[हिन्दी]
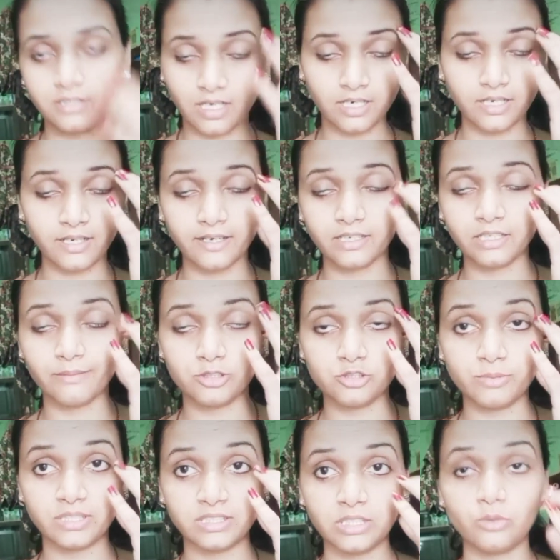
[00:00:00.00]
खाना खाने के बाद जो
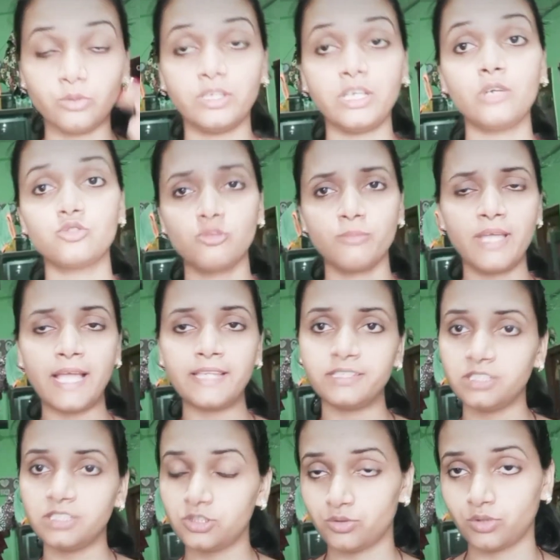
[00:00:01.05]
बर्तन हो गया उसको मैं एज
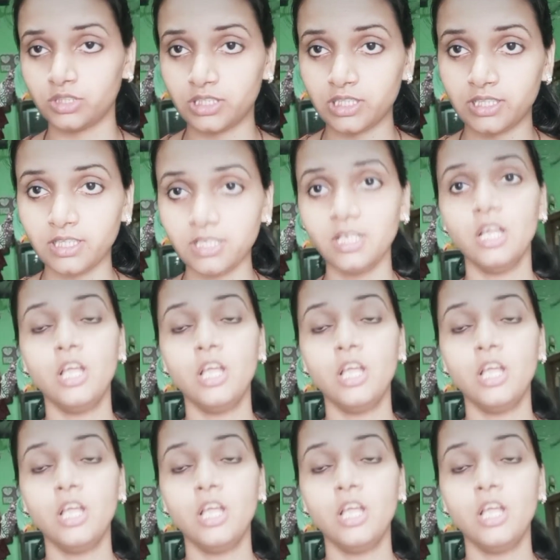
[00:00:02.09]
इट इज छोड़ देती थी